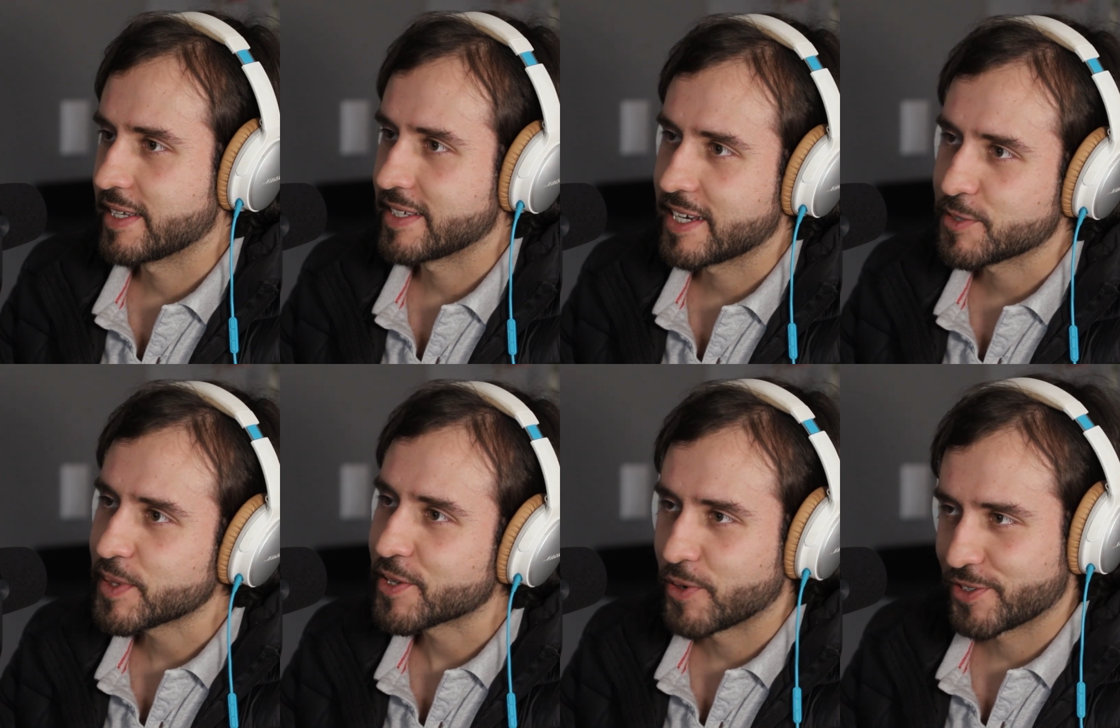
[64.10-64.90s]
gasté casi las
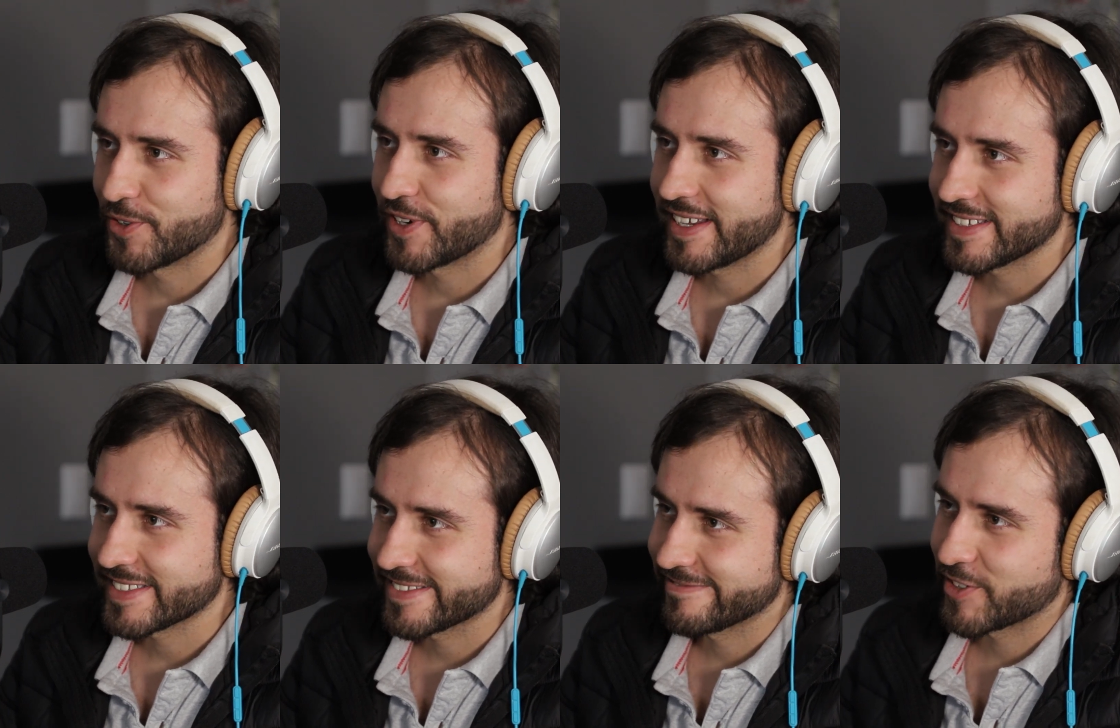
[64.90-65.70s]
24
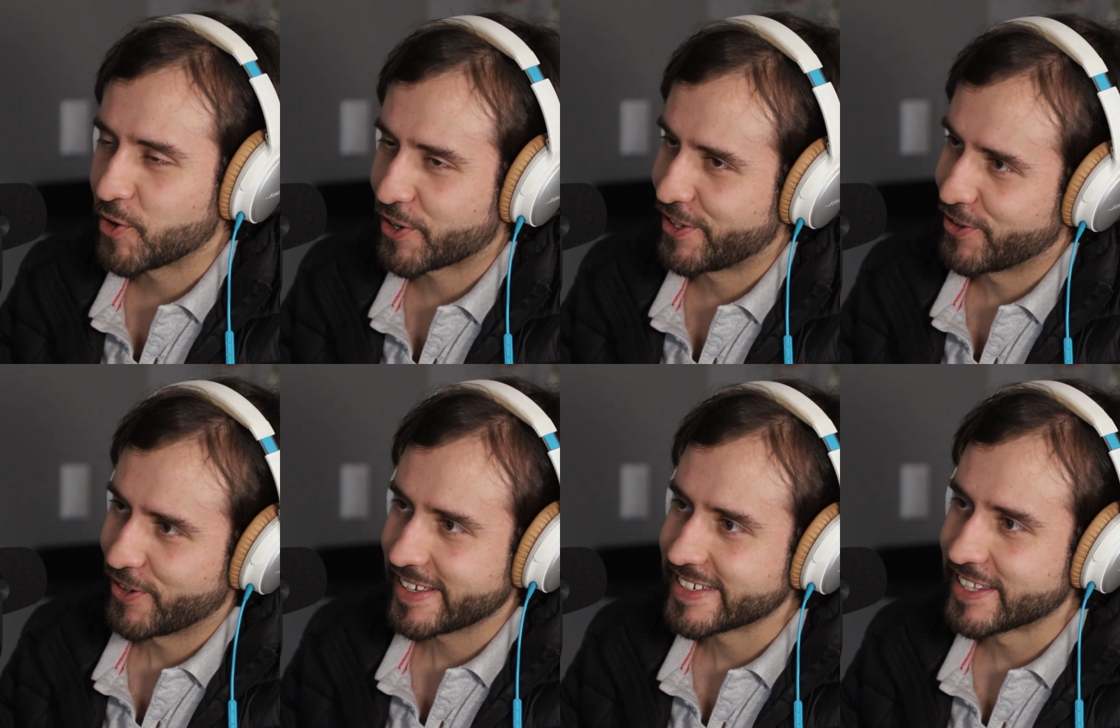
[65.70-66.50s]
horas corrido
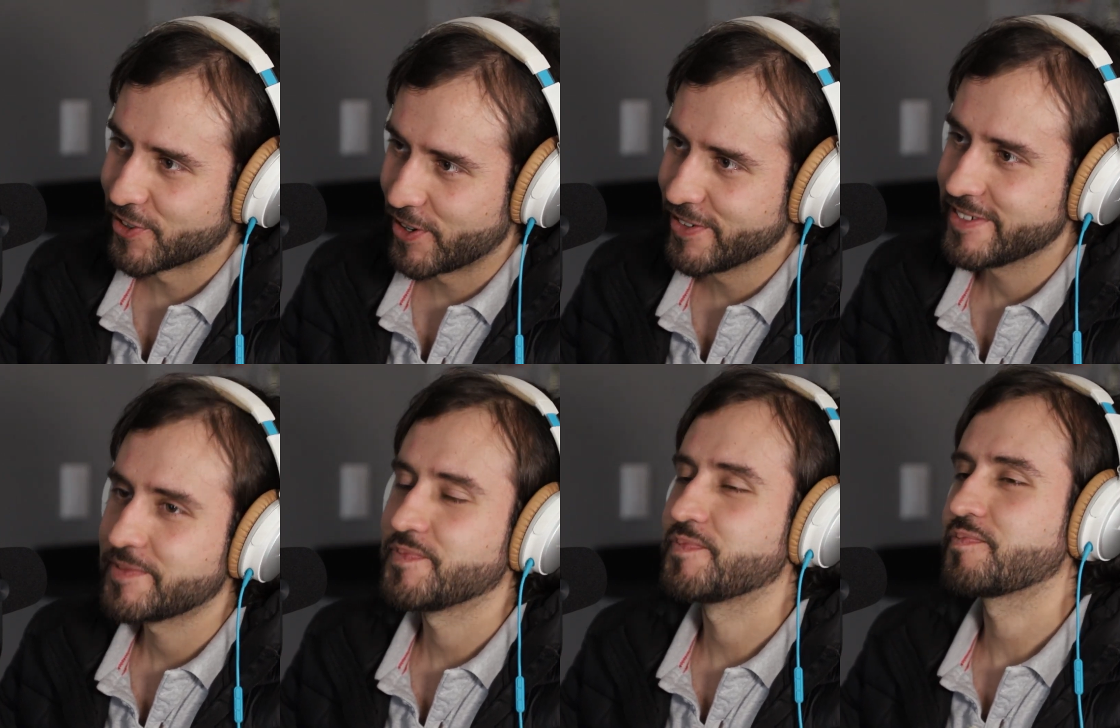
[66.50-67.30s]
leyéndolo.
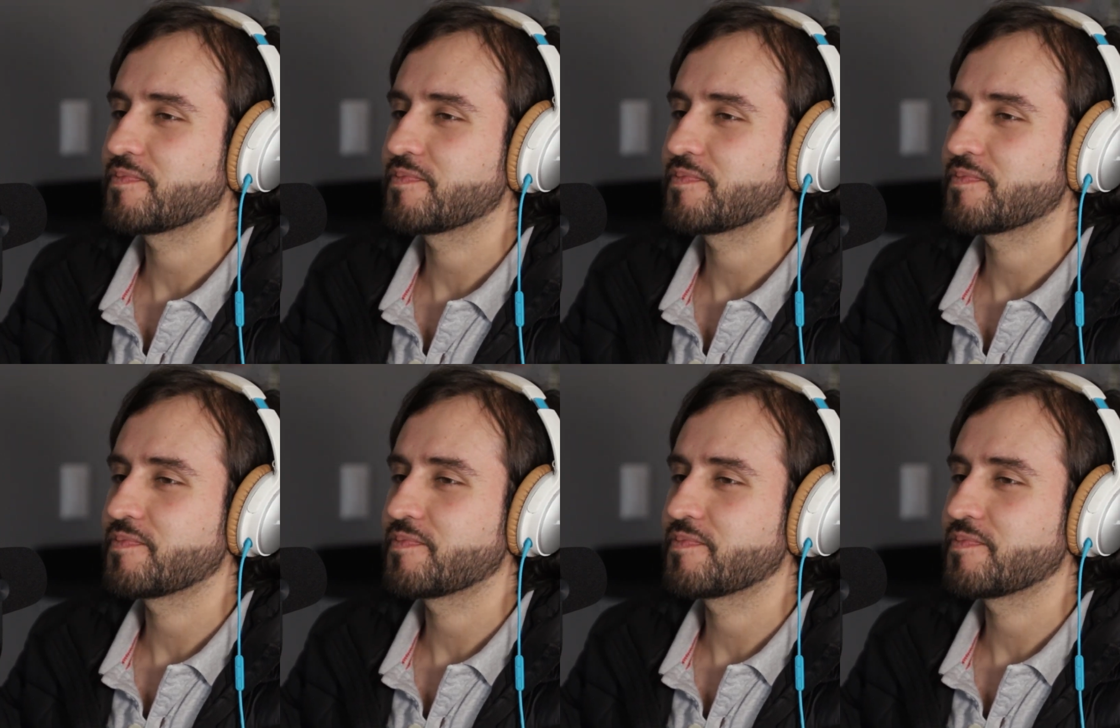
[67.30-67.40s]
Ah,